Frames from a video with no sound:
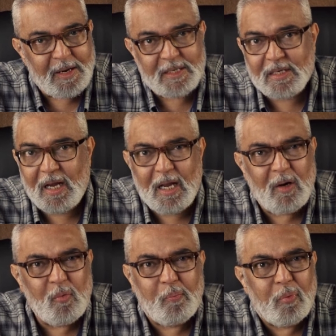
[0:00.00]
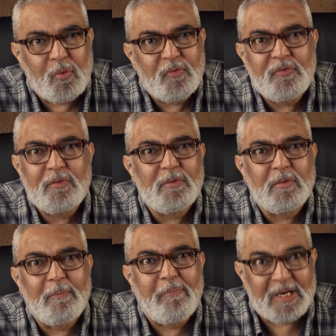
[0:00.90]
Israel é um povo
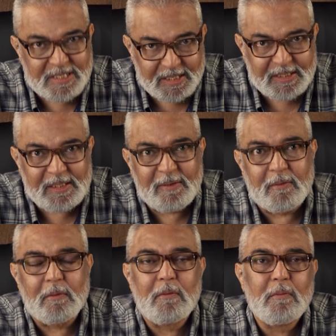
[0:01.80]
perseguido,